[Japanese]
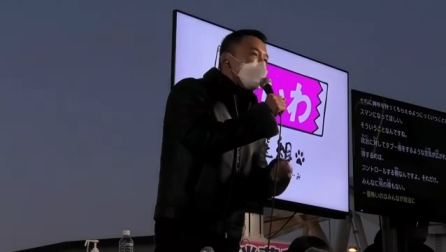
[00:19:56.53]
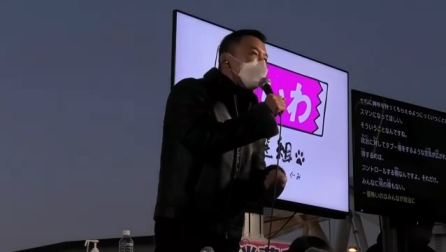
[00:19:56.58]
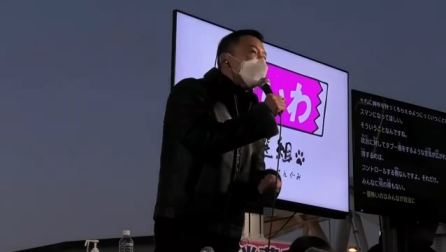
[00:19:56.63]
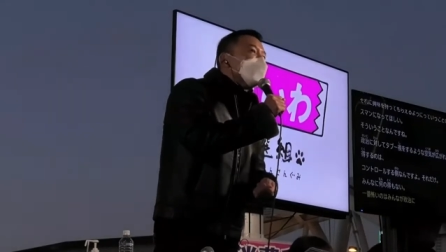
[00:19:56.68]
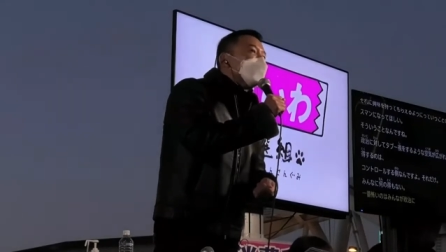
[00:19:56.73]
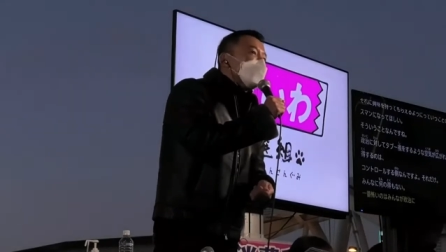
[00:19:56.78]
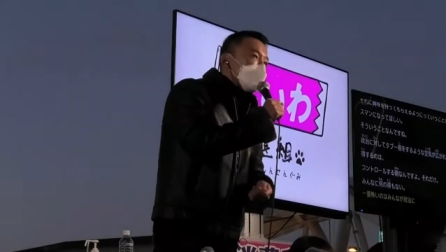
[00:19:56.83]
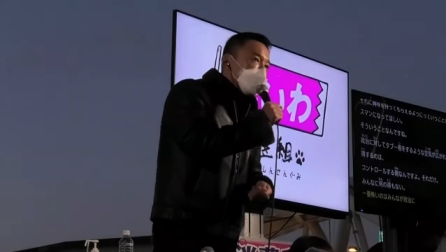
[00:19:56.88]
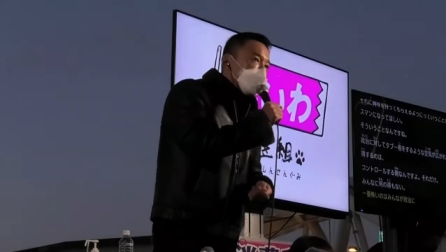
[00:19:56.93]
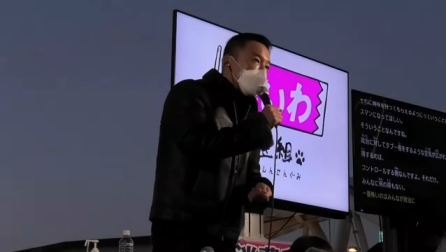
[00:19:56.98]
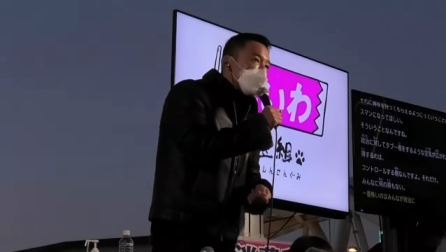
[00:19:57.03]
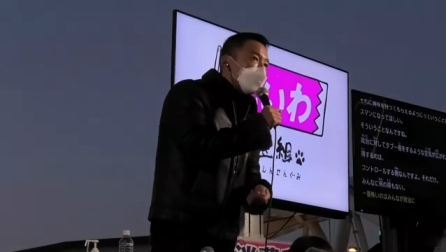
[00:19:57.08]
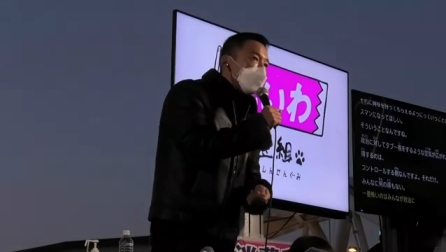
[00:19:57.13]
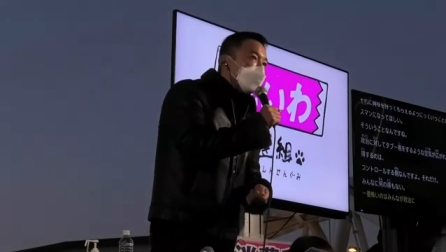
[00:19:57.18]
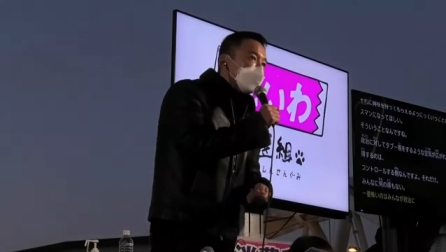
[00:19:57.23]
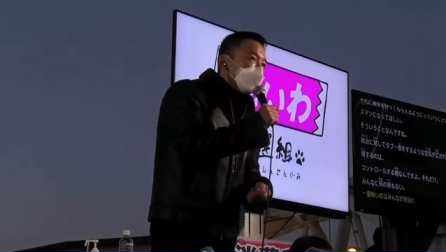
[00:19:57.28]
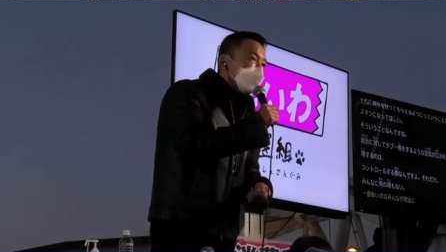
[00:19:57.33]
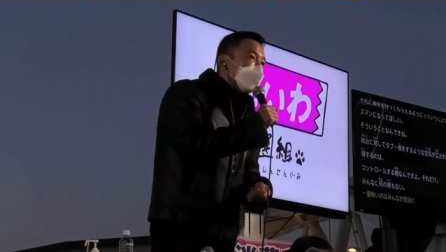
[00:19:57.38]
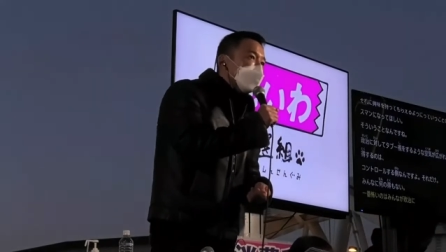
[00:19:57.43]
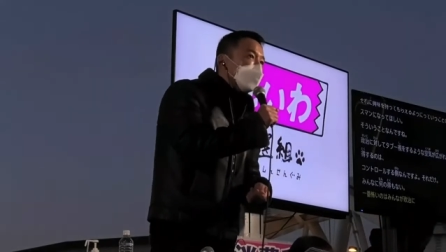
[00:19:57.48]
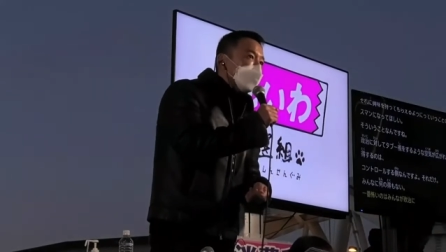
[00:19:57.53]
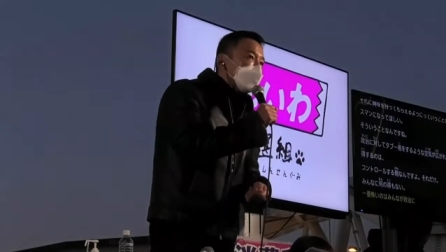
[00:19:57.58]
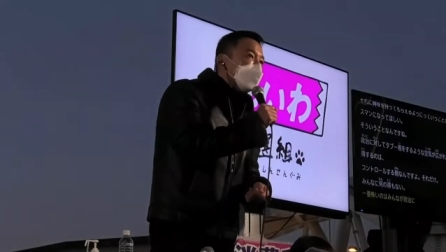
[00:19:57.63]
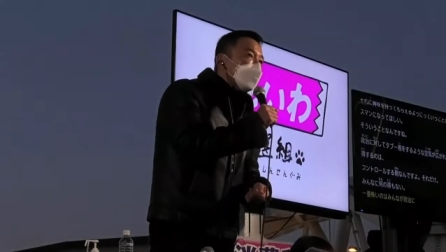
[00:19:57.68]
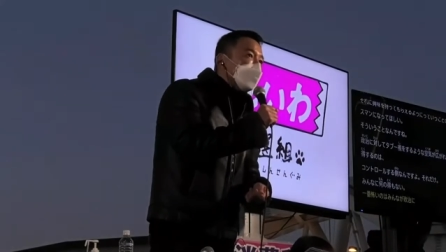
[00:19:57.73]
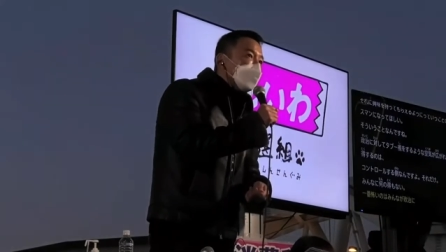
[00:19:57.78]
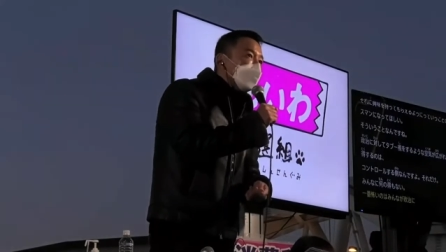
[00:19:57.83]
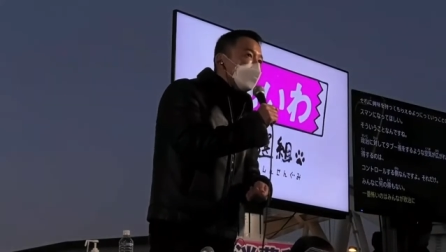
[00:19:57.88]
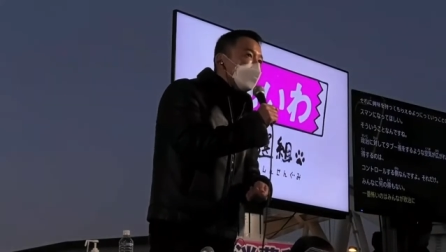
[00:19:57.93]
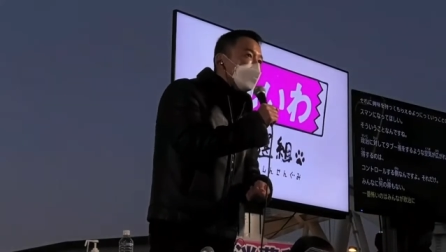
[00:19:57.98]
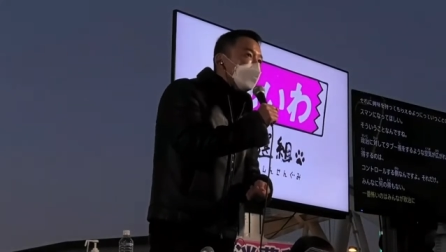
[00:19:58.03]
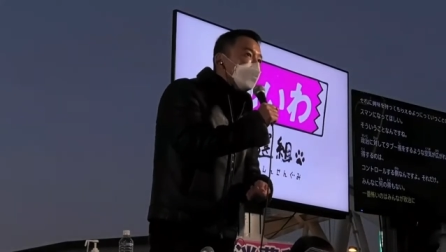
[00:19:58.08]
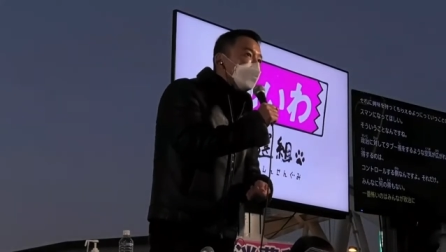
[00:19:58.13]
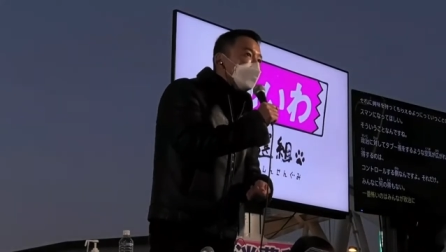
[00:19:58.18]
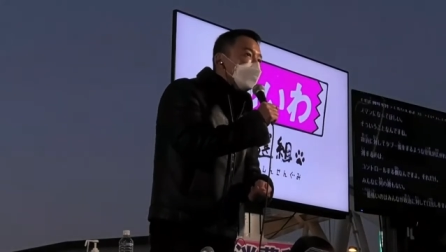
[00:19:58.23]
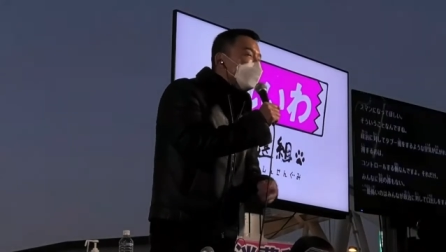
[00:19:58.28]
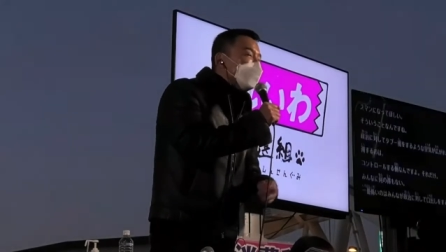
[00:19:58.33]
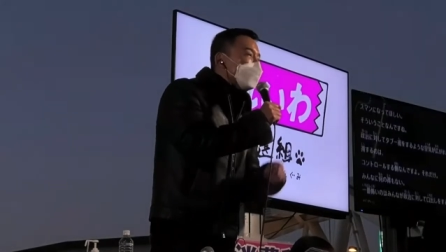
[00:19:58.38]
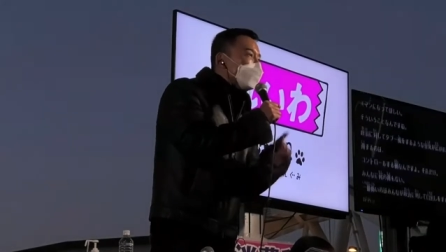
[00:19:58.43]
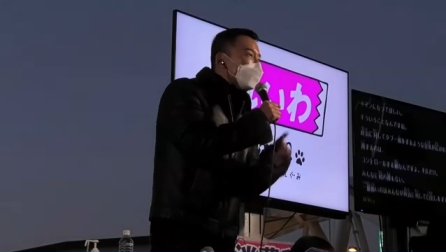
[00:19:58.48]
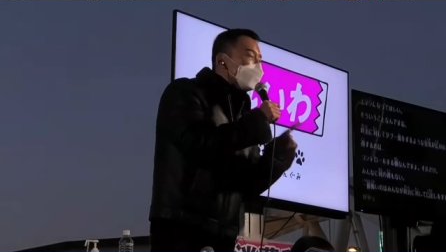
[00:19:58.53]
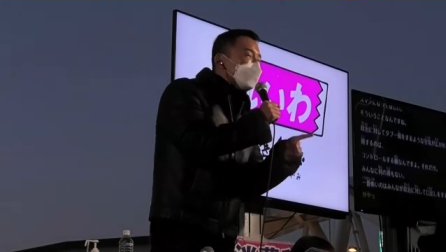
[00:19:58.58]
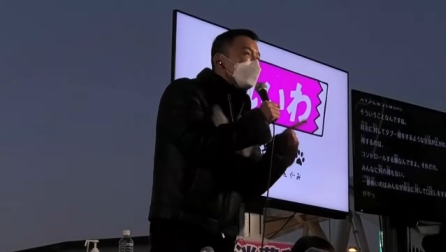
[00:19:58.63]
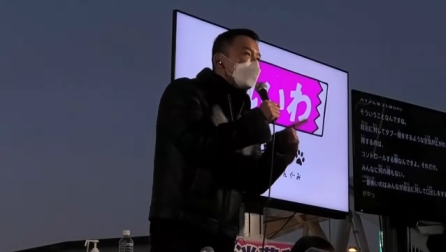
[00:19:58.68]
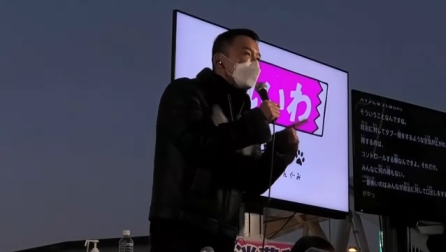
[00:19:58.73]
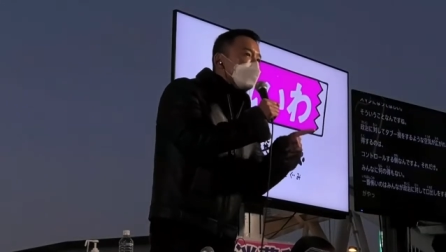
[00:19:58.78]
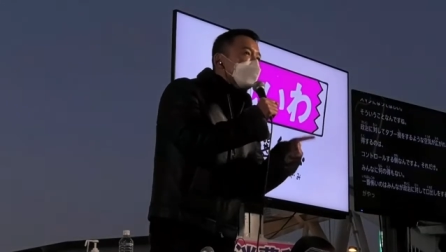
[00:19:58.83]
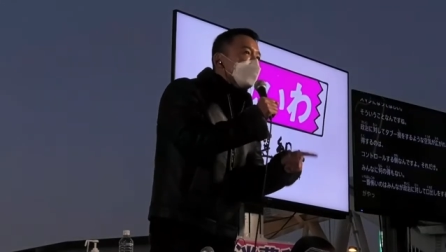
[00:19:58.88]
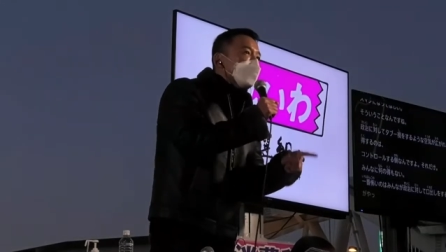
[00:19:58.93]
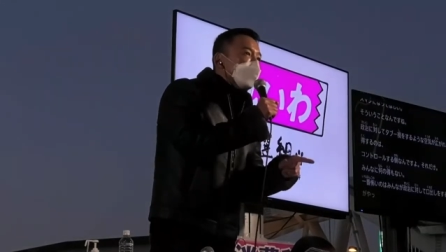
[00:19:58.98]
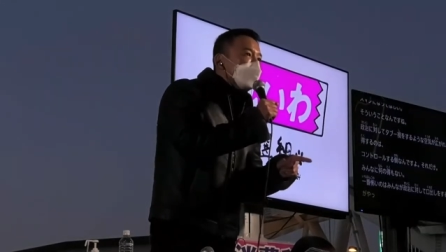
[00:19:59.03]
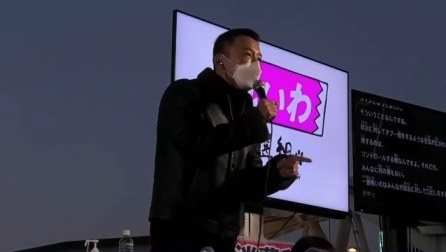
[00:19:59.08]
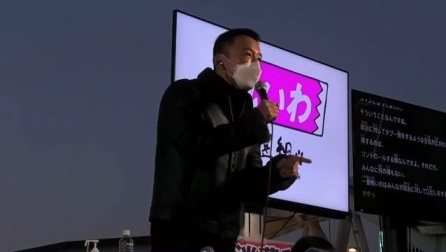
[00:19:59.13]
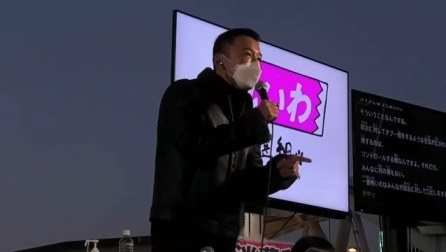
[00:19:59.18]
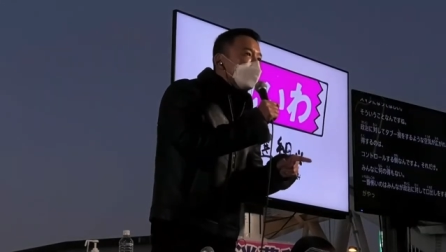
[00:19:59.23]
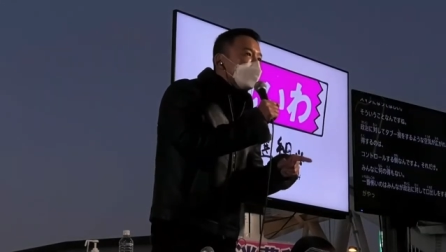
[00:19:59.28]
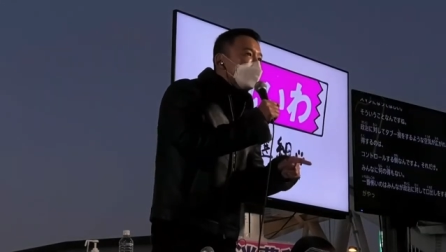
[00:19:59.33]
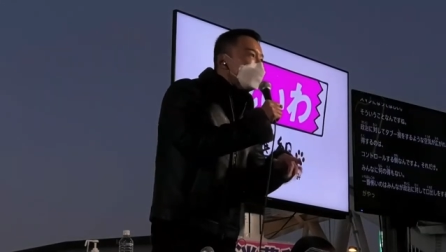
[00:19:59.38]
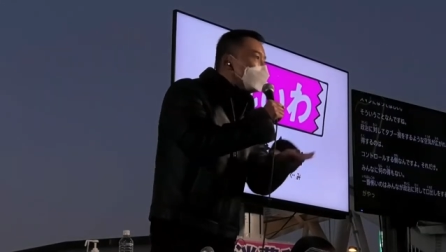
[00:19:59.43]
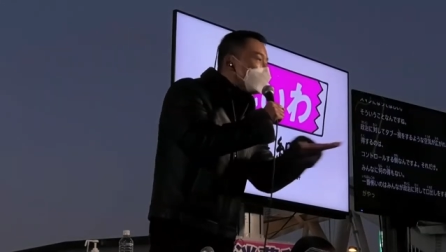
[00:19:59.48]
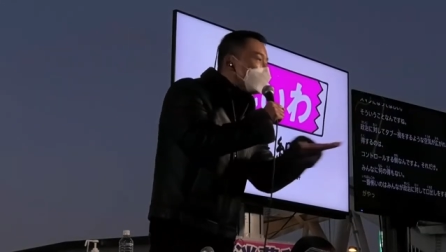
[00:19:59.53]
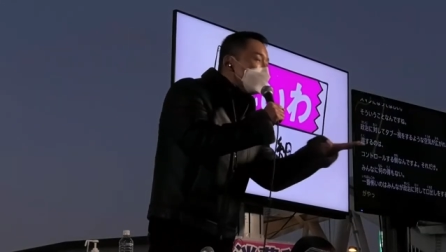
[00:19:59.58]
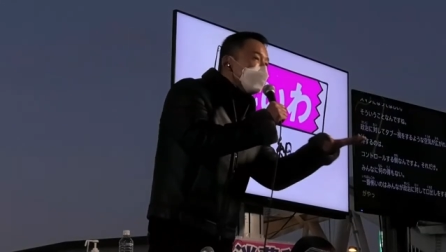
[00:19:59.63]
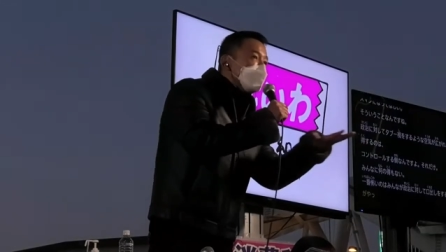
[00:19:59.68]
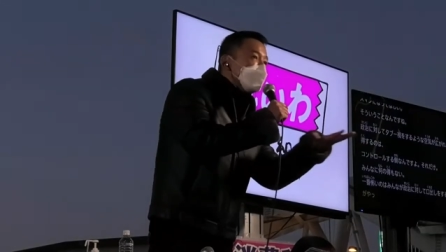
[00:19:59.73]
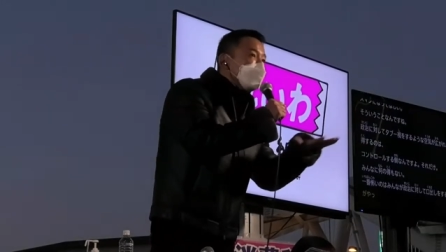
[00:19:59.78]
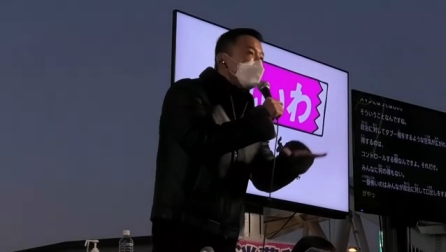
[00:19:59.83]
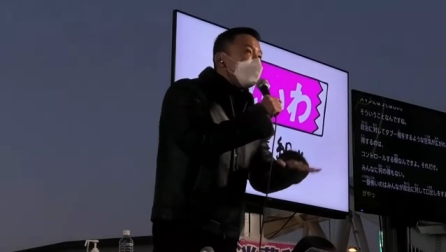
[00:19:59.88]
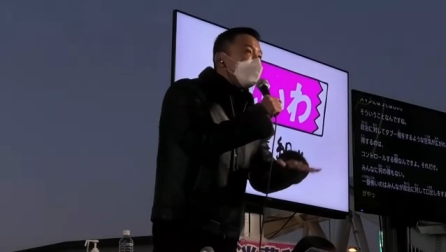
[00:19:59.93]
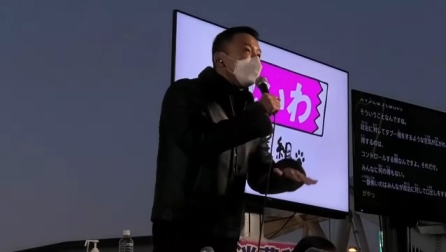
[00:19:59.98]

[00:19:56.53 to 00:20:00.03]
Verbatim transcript: でもそんなわけにいかない、やっぱりこの国のオー